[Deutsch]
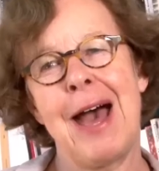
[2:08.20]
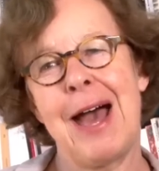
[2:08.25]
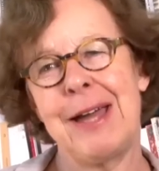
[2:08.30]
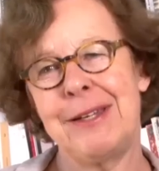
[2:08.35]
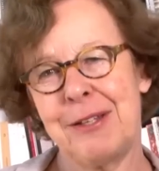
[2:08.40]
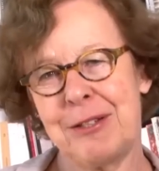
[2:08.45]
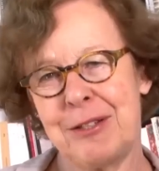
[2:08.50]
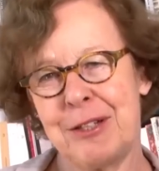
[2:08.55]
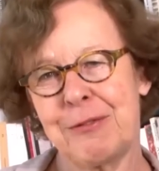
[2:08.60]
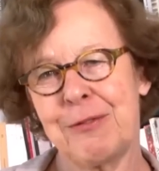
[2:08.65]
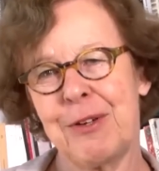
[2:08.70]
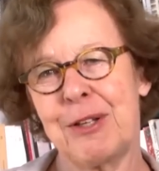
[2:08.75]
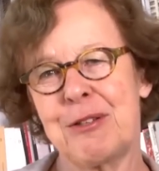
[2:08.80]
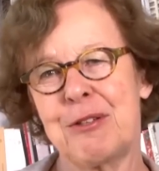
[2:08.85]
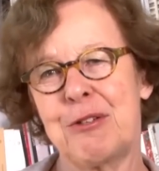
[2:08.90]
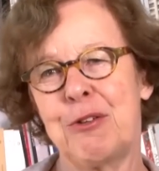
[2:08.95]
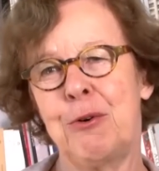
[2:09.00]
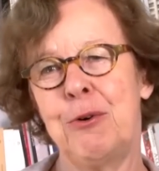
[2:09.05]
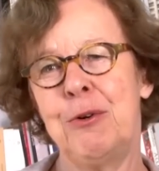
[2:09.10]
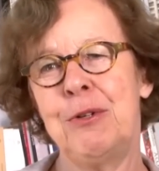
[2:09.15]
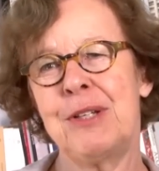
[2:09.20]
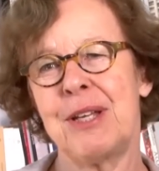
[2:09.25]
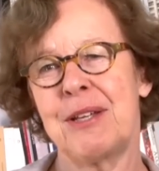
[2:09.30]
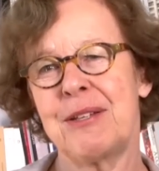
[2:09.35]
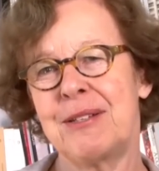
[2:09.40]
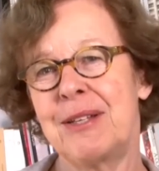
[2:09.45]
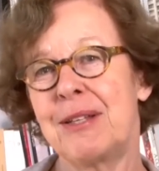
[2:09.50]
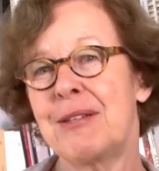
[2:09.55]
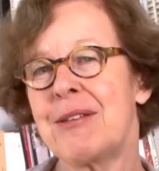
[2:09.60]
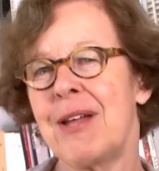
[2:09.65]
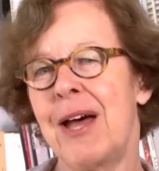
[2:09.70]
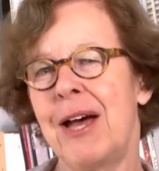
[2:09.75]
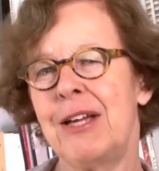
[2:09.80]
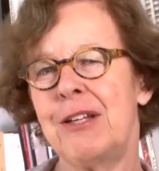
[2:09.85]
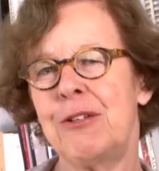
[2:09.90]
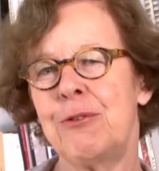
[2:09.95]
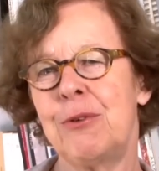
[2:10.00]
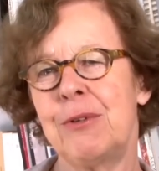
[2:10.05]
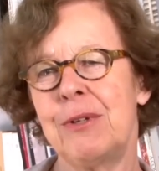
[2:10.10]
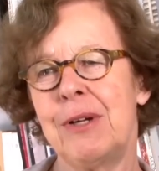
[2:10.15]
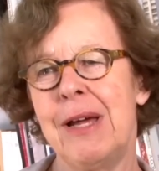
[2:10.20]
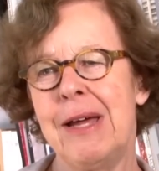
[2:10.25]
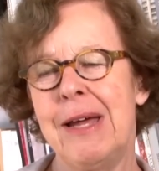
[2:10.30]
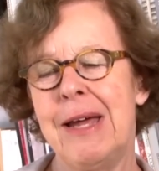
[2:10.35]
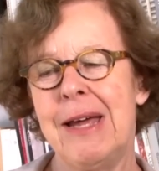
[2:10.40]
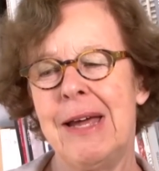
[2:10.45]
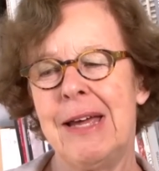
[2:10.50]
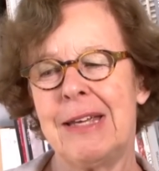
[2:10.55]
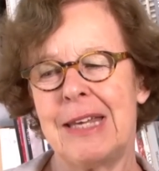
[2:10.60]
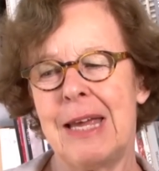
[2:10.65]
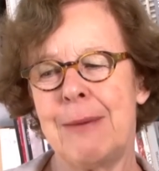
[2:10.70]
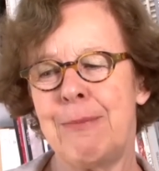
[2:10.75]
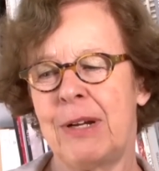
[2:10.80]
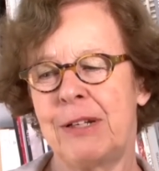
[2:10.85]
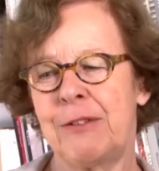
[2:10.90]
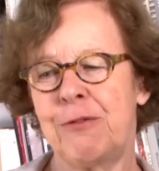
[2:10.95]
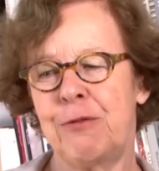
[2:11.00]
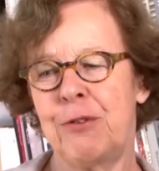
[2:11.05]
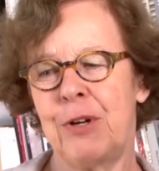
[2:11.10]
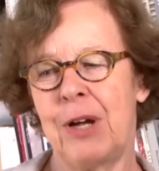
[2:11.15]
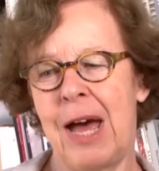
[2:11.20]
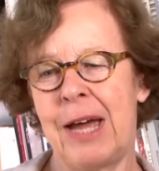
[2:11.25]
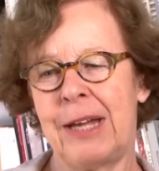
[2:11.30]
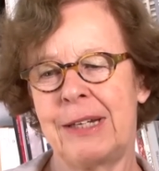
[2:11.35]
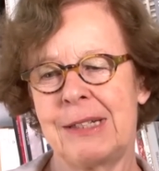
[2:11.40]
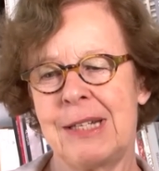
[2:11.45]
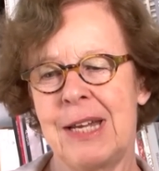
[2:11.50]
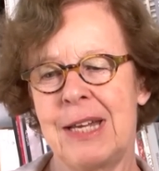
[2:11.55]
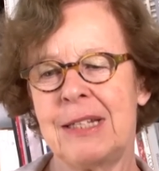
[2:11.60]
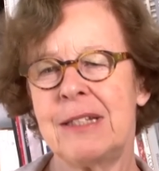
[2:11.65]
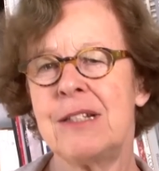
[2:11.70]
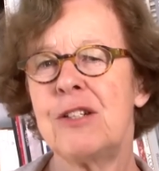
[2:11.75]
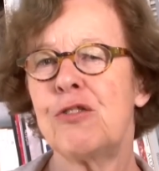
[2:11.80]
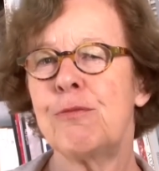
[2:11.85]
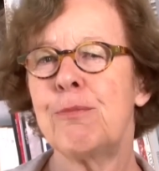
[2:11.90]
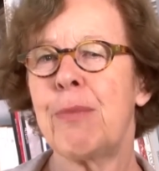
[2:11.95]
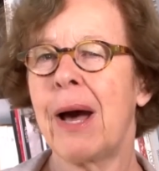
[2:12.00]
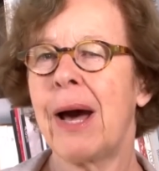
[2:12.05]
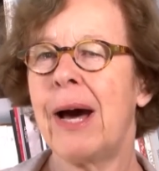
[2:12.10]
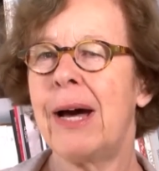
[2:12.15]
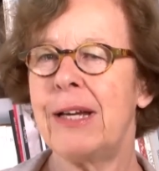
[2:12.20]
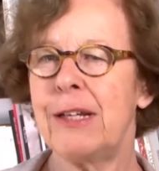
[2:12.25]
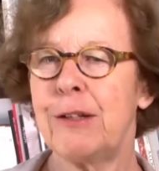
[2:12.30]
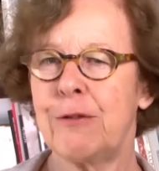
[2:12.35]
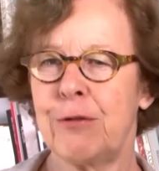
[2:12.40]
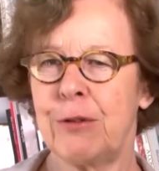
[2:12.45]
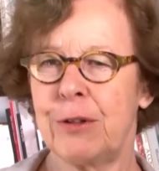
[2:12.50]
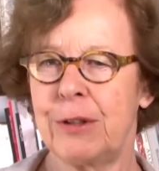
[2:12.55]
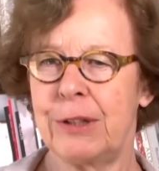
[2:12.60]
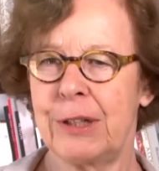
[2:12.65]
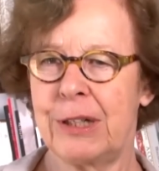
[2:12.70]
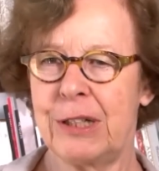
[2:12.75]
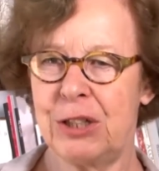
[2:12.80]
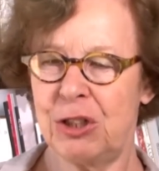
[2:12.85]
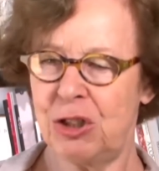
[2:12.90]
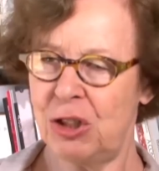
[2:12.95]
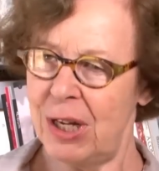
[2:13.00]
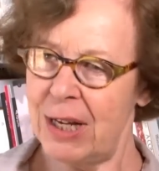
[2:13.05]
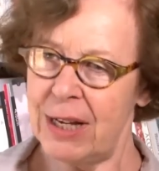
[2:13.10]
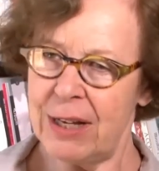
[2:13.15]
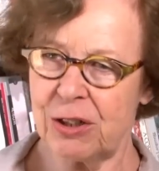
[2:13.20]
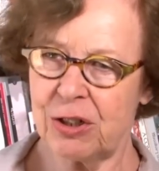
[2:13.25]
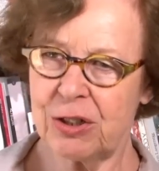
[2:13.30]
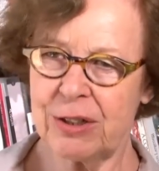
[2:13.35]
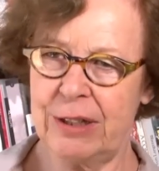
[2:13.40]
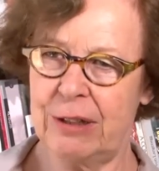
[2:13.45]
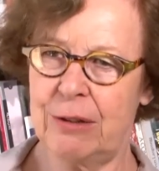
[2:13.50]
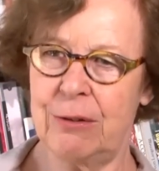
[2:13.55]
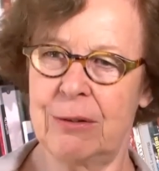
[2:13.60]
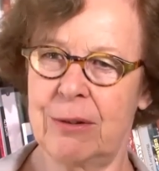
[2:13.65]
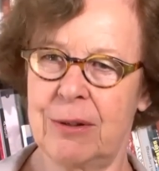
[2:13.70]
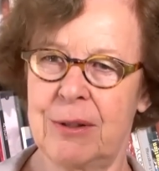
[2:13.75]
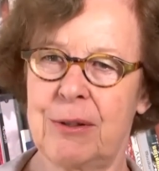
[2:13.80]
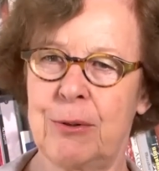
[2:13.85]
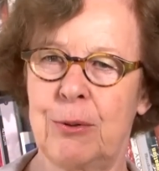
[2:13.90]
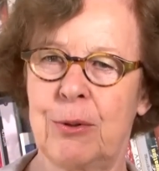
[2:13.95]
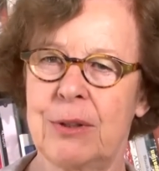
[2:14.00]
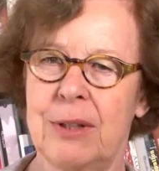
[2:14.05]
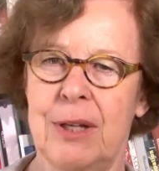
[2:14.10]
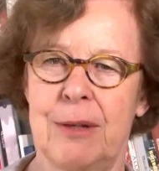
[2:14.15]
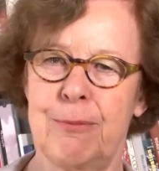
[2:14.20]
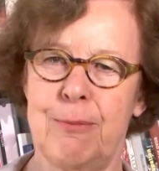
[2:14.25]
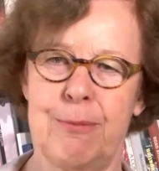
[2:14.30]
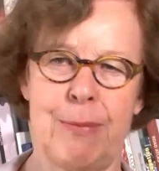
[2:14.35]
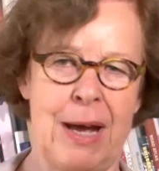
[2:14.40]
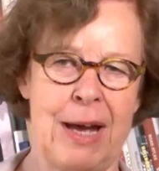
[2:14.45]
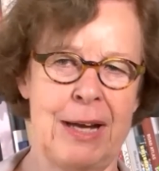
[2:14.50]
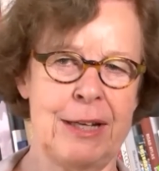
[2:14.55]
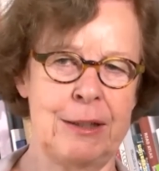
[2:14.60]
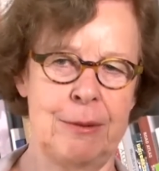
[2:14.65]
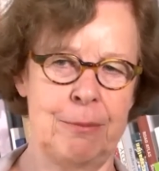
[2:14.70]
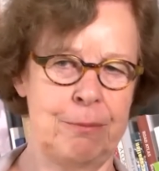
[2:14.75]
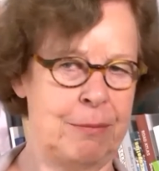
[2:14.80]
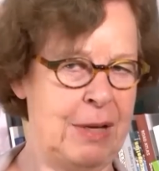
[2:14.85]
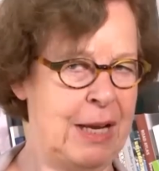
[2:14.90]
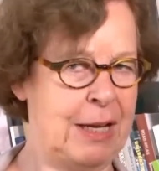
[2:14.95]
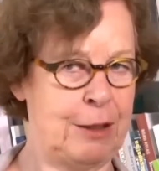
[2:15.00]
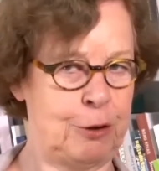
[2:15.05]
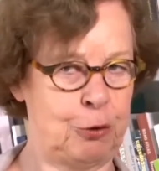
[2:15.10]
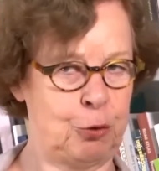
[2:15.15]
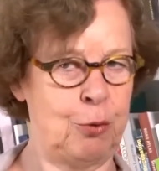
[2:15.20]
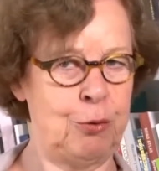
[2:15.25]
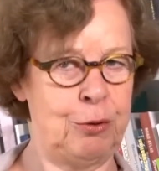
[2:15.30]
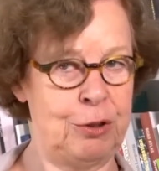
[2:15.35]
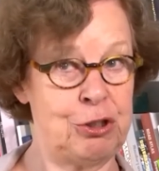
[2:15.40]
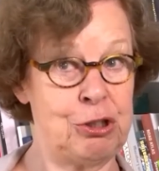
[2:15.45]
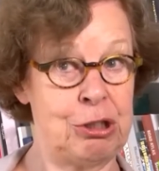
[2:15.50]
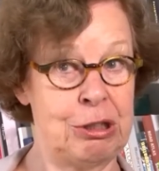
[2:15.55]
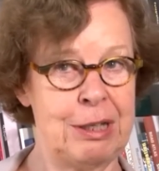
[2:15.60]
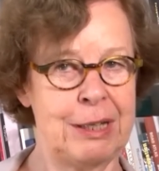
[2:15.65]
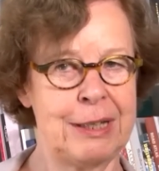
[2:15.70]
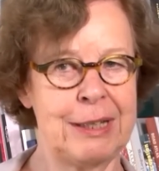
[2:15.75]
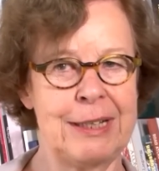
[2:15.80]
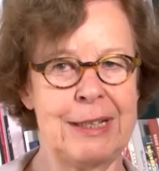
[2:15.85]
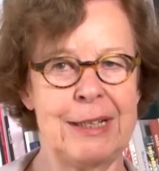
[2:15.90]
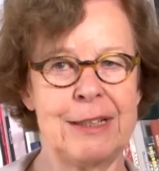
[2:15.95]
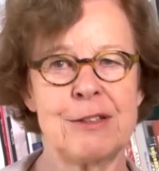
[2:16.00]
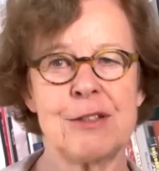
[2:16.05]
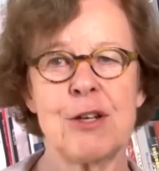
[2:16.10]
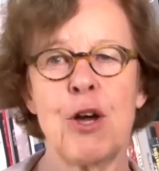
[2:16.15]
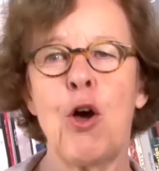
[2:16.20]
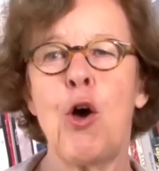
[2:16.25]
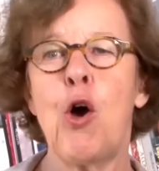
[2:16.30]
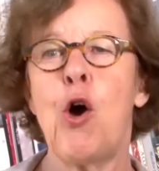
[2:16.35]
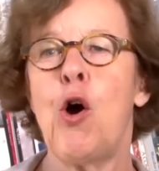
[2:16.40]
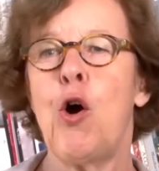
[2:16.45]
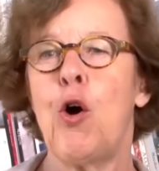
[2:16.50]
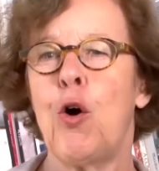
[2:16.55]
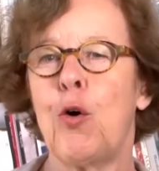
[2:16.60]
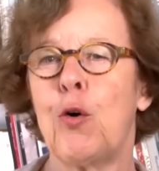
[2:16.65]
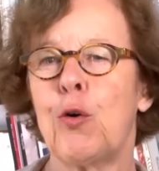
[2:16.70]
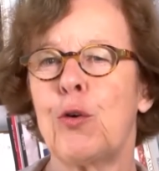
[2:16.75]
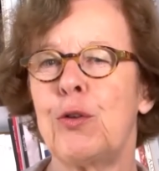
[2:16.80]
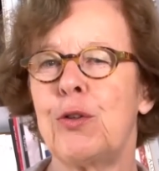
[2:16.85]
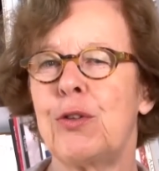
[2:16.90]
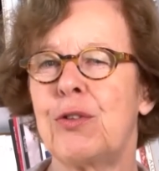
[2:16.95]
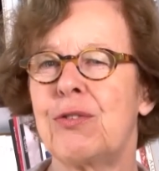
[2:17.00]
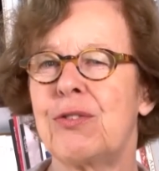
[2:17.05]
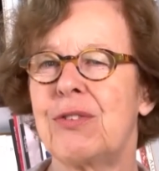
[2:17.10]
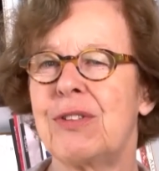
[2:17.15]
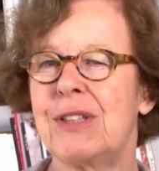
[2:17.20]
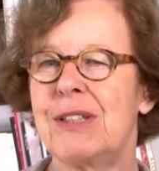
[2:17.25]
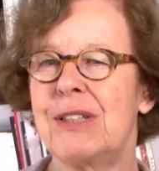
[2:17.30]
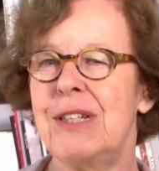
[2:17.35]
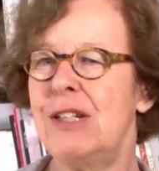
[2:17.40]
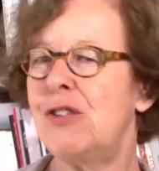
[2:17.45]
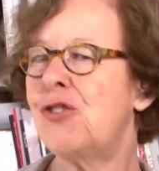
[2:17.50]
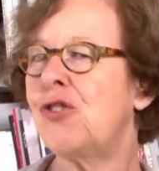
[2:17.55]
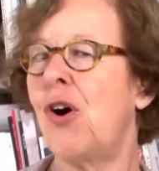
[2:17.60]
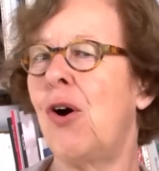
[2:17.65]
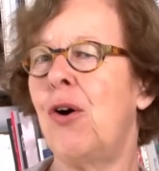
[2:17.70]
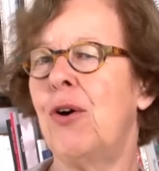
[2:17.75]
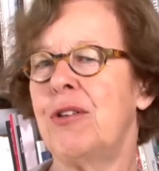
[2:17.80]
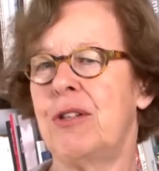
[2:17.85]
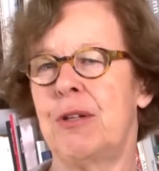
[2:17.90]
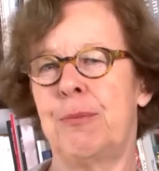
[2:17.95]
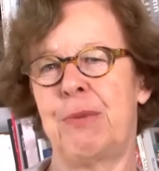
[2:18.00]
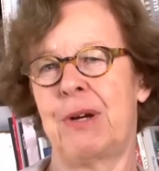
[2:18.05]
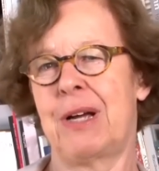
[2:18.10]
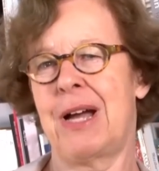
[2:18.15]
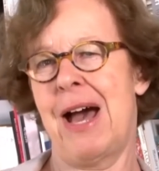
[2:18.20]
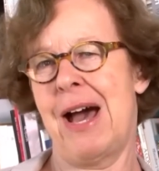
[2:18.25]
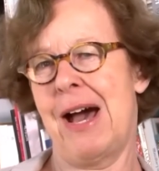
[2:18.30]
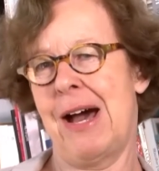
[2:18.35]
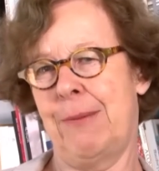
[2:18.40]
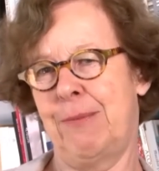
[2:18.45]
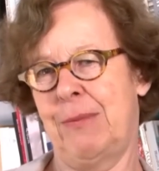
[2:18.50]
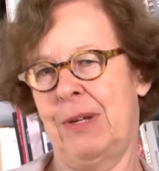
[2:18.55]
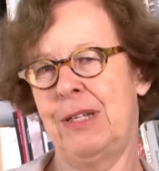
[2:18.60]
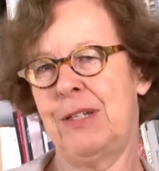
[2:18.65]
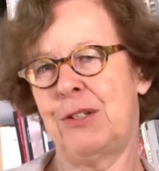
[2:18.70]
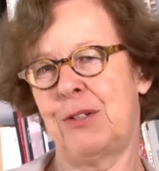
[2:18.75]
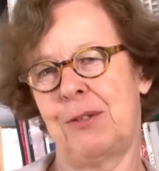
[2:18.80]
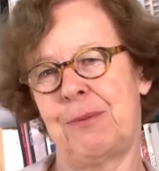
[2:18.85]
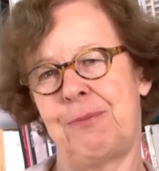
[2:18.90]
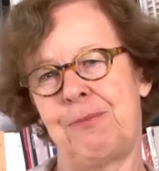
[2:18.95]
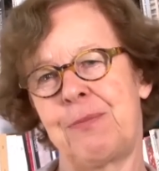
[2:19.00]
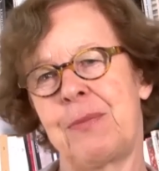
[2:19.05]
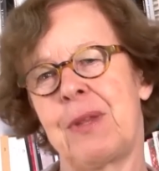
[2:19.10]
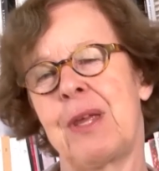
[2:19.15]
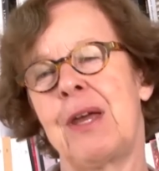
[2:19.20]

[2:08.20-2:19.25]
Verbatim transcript: eine Situation, dass die Zeitung jemand für einen technischen Bereich, für eine Klischeeherstellung gesucht hat bei einem elektronischen Gerät. Und die Chance bekam ich